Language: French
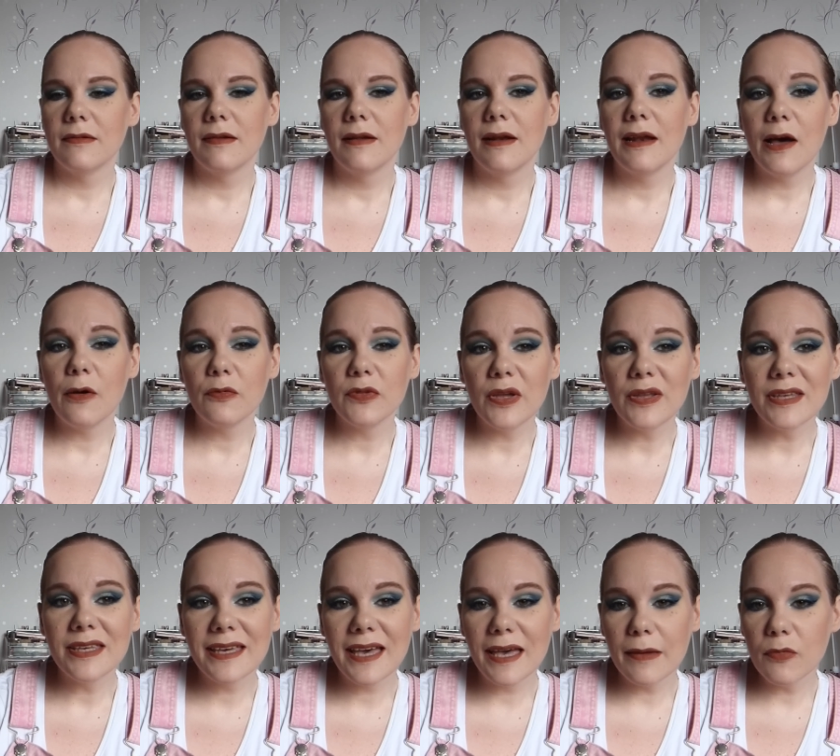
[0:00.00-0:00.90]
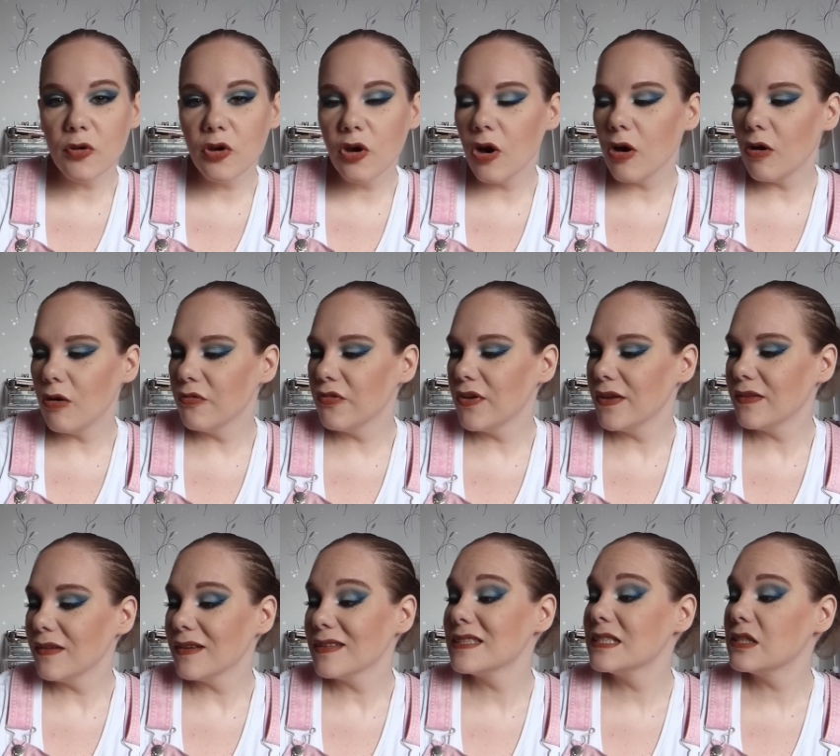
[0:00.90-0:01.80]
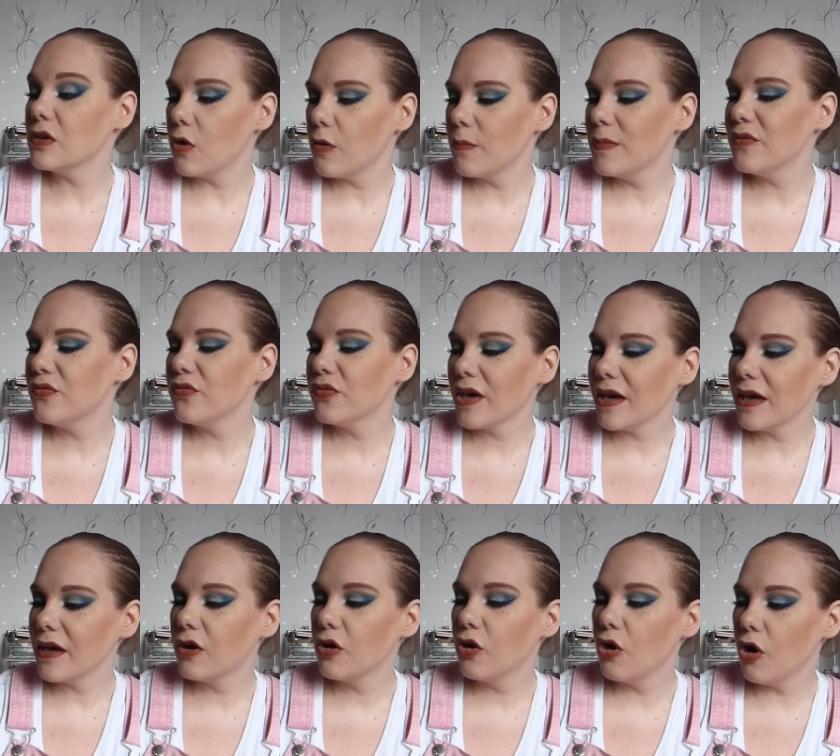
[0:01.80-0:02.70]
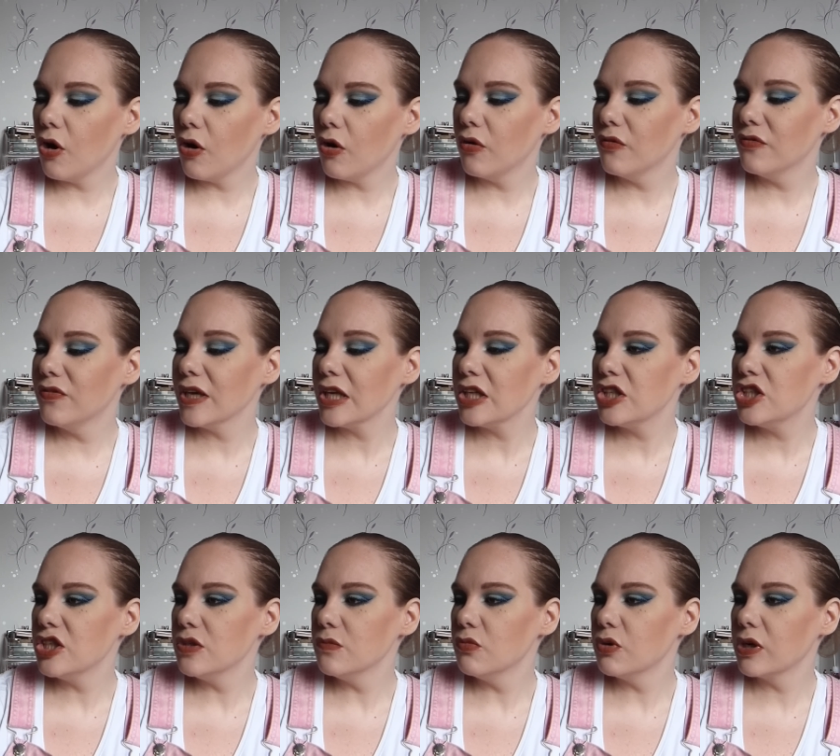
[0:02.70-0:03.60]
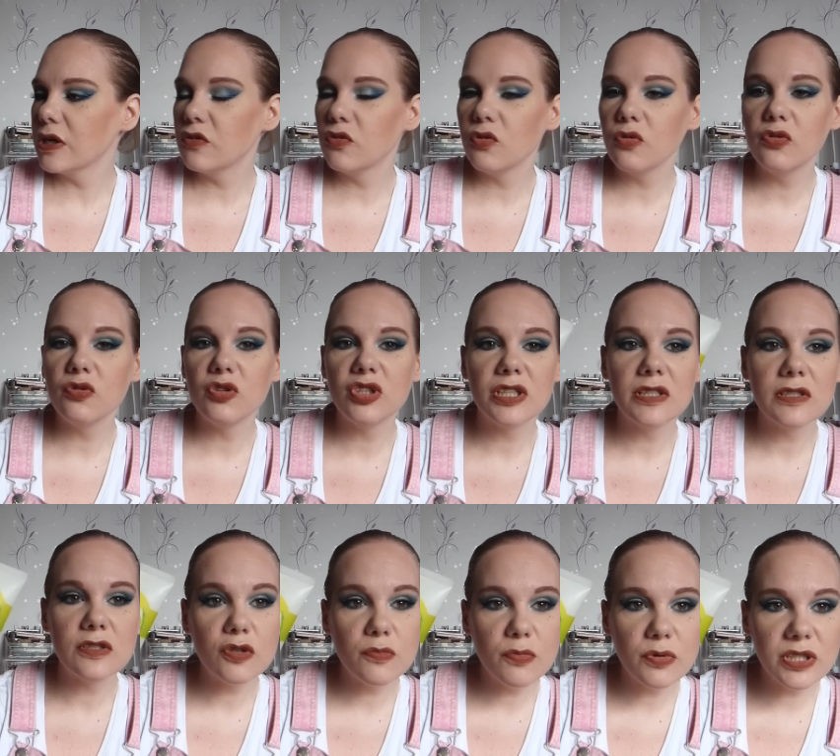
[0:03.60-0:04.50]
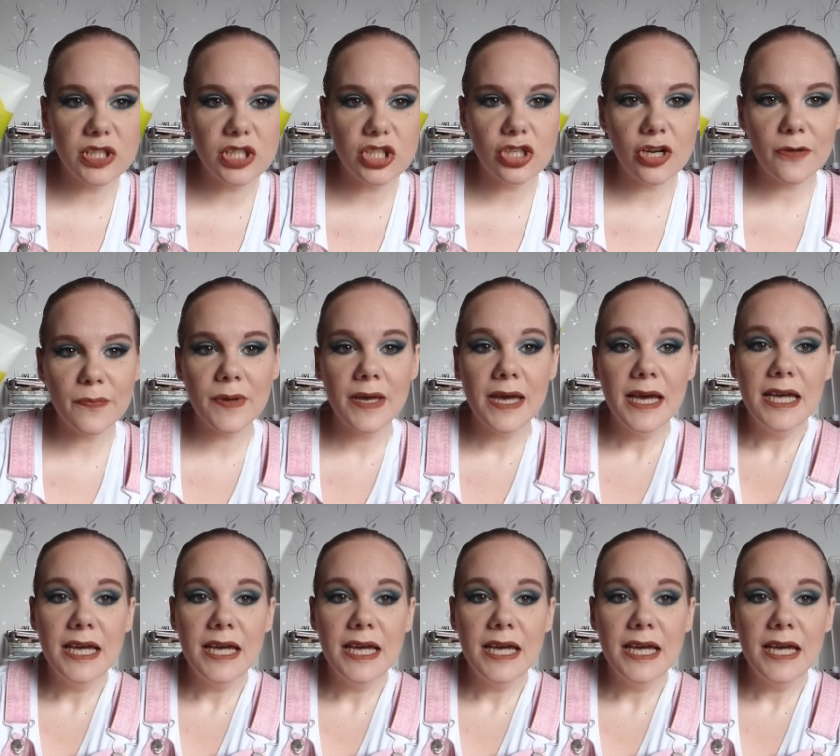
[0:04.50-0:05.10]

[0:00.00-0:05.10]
Là, on a une crème corps en fait, un sorbet frais corps euh, Virgin Morito de chez The Body Shop.